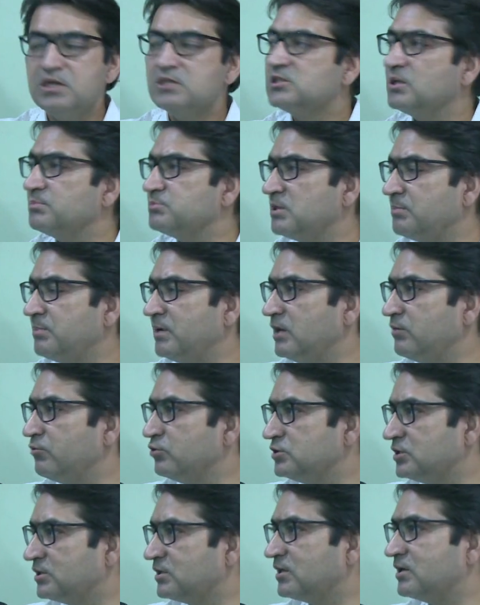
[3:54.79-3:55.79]
सबसे पहले वो
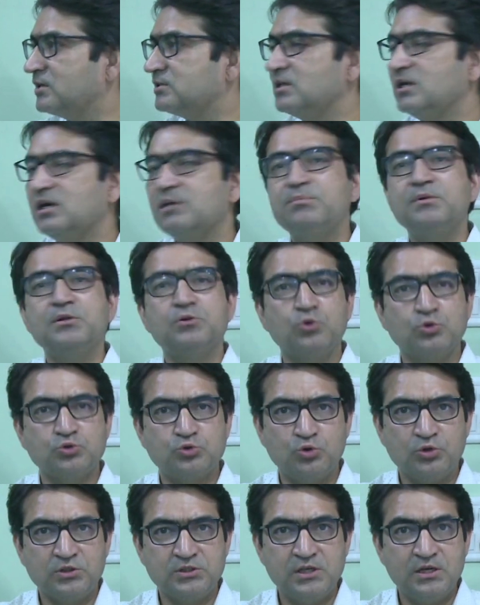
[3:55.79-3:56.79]
जिक्र करता है अपने
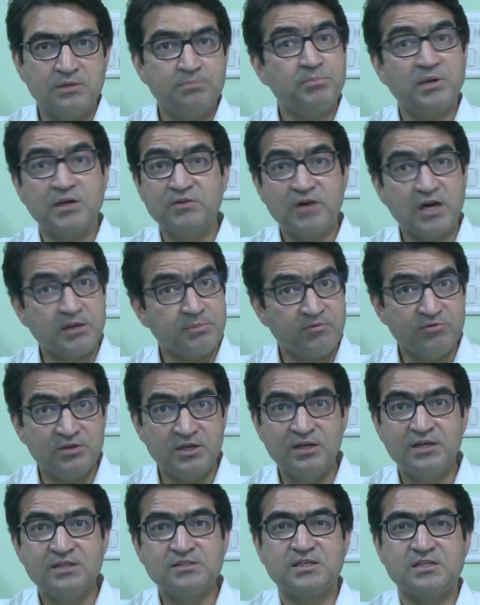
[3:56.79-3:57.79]
दोस्तों से परिवार में भी
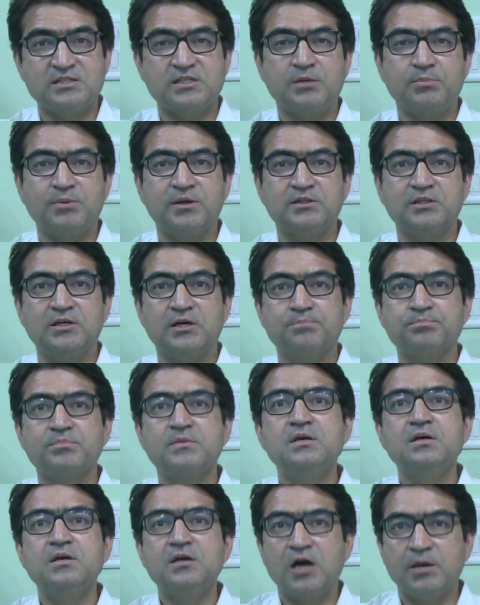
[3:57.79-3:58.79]
नहीं डिस्कस कर पाता
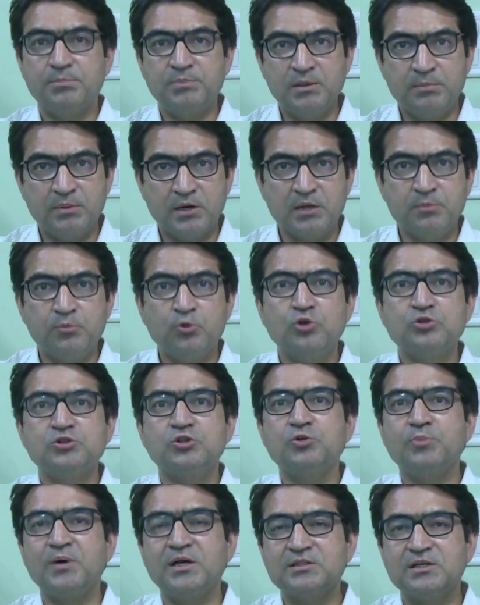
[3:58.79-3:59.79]
अपने बड़े बूढ़ों से
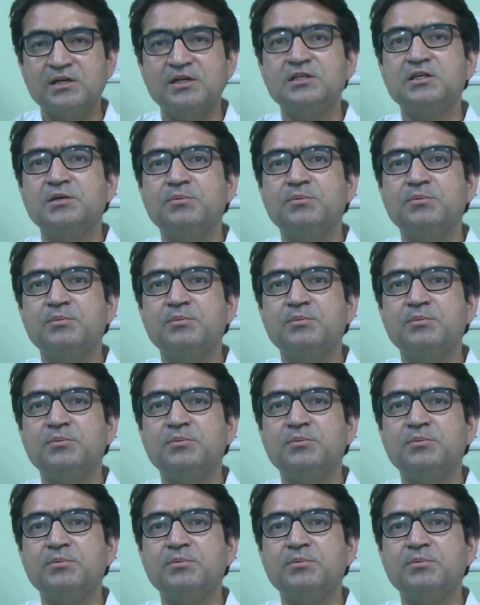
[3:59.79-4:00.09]
तो बात करने की